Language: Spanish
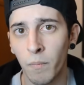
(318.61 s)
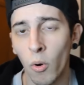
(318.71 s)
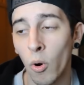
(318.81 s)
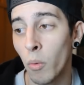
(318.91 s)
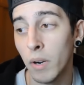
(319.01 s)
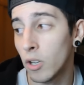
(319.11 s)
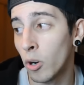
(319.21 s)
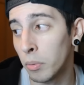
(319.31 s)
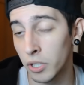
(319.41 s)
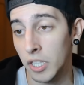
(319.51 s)
o
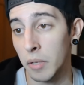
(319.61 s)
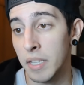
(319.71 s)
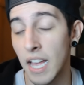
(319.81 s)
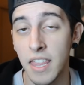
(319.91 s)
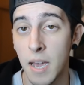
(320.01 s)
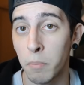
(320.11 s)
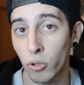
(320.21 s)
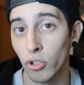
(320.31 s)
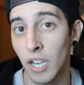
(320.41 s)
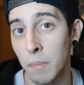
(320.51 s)
bueno, o positividad y
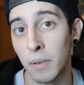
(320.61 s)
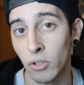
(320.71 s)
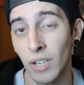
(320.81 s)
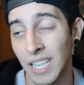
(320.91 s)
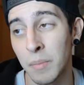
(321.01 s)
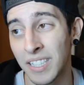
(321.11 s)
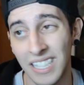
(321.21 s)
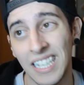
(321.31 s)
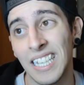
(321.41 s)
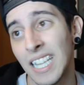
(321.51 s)
apoyo de las personas que me
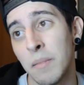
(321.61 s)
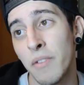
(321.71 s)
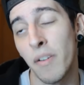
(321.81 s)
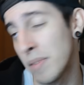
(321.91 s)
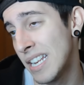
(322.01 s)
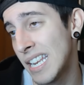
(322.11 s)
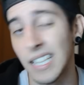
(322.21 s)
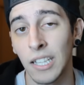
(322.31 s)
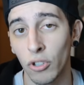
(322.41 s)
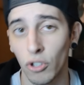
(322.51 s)
siguen, de mi
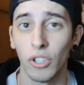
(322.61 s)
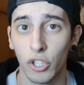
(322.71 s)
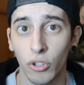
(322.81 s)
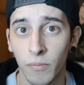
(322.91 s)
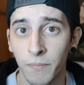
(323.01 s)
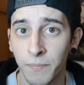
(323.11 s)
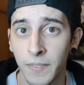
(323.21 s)
familia y de todo eso.